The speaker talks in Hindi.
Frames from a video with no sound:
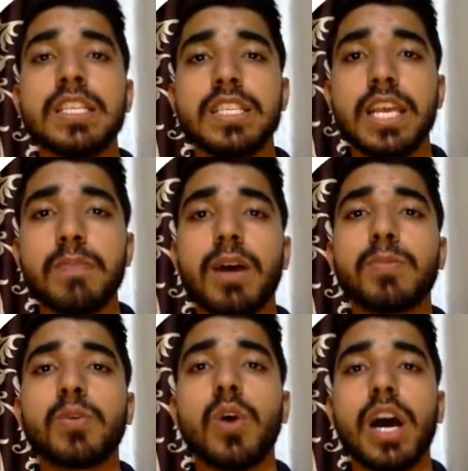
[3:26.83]
सेम
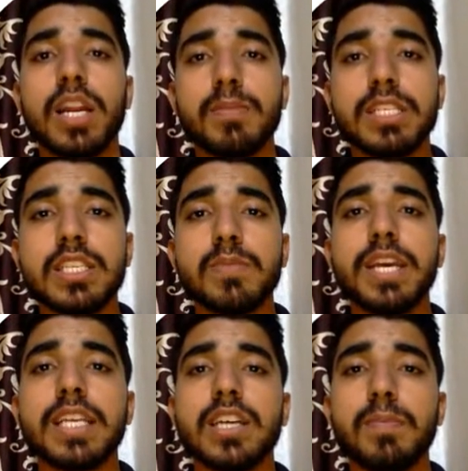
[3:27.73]
आपको आर एम एस की भी
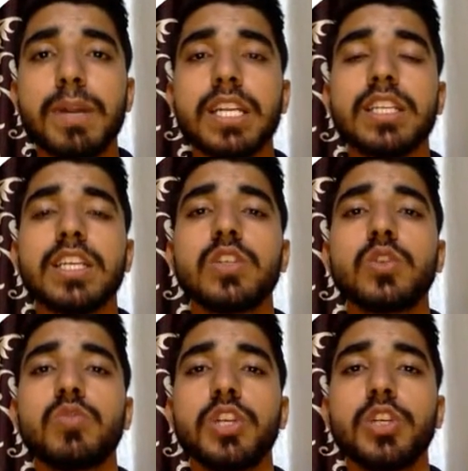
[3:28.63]
एग्ज़ाम पैटर्न की जो
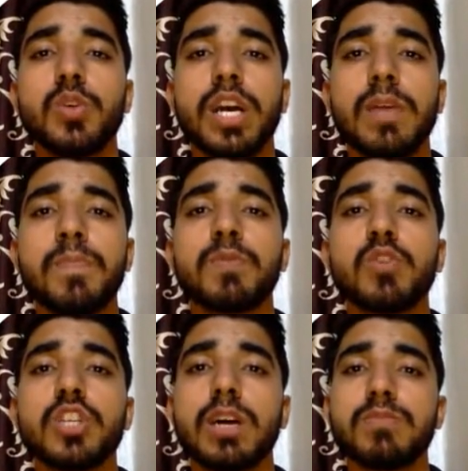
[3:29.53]
वीडियो है वो
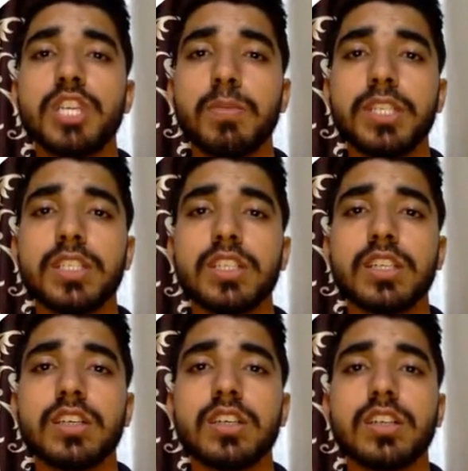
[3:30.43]
शाम छः बजे तक
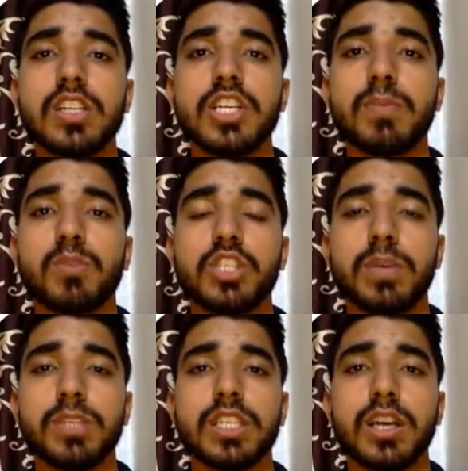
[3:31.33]
कल शाम को छः
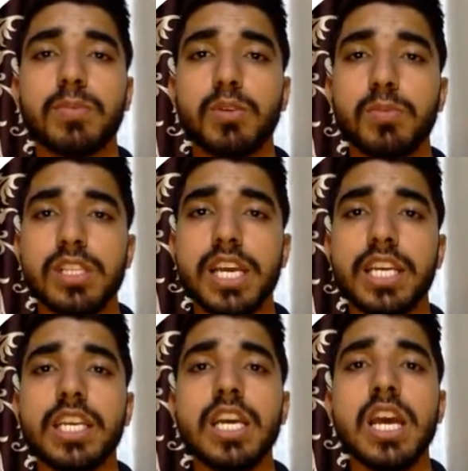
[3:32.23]
बजे तक आपको मिल जाएगी